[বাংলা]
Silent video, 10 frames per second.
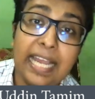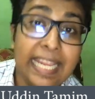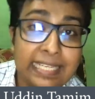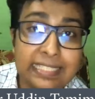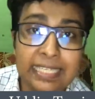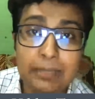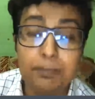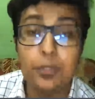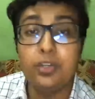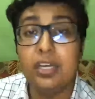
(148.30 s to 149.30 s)
একটি
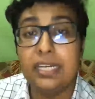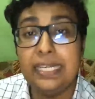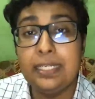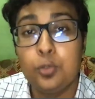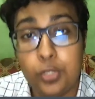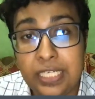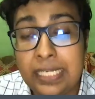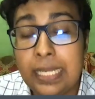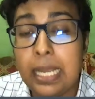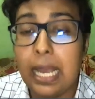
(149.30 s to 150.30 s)
পিউরিনের রিং দুইটি
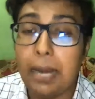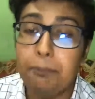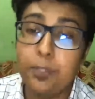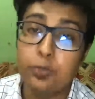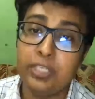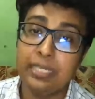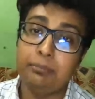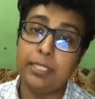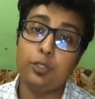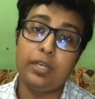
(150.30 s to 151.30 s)
পিউরিনের
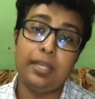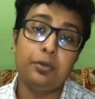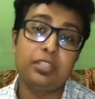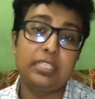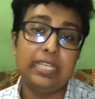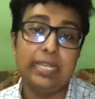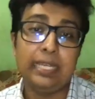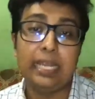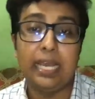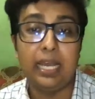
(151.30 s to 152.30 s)
ভিতরে হচ্ছে
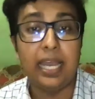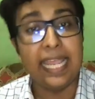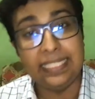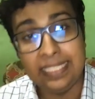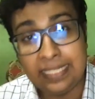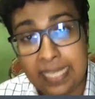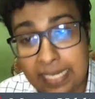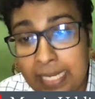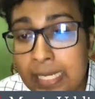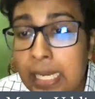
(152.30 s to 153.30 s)
অ্যাডিনিন থাকে
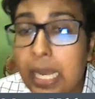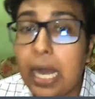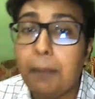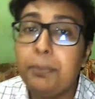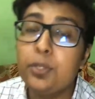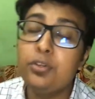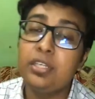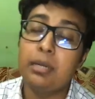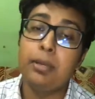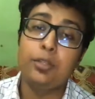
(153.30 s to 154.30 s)

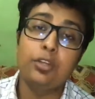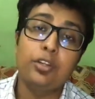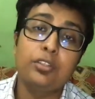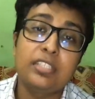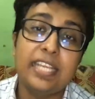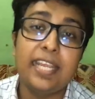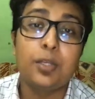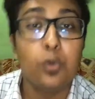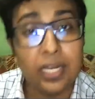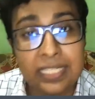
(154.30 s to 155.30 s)
পিউরিনের ভেতরে হচ্ছে
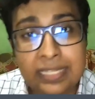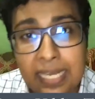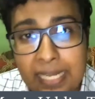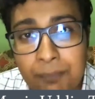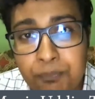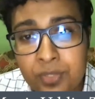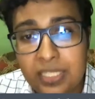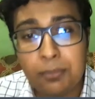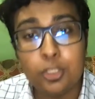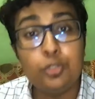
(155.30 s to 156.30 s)
গুয়ানিন থাকে তার এর
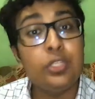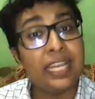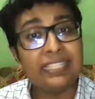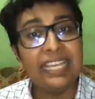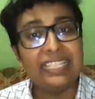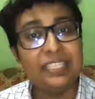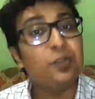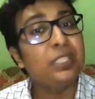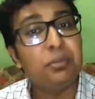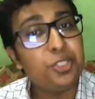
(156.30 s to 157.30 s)
মধ্যে শুধু একটাই যে
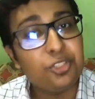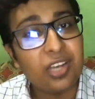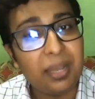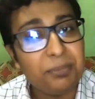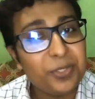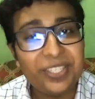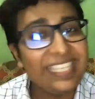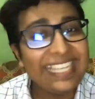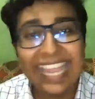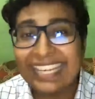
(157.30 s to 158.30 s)
কোনটা বৈশিষ্ট্য না পিউরিনের রিং
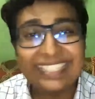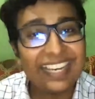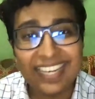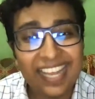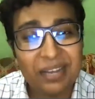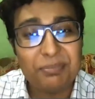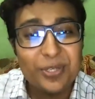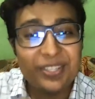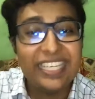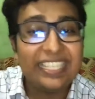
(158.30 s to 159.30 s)
একটা না
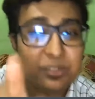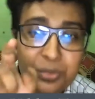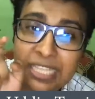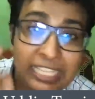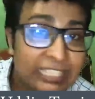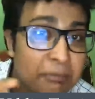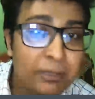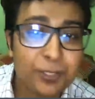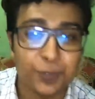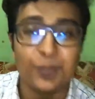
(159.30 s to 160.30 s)
পিউরিনের রিং তুমি দেখতেই
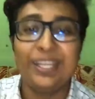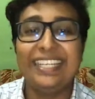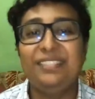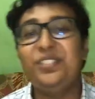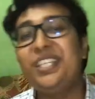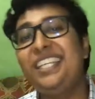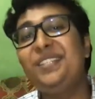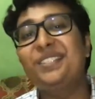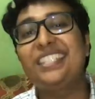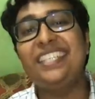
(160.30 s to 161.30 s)
পাচ্ছ পিউরিনের রিং
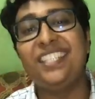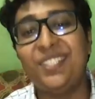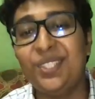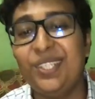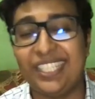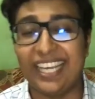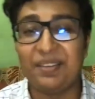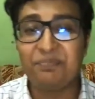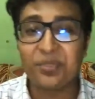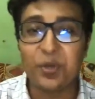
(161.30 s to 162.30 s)
হচ্ছে দুইটা
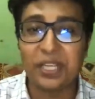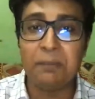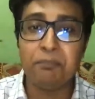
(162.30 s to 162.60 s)
ওকে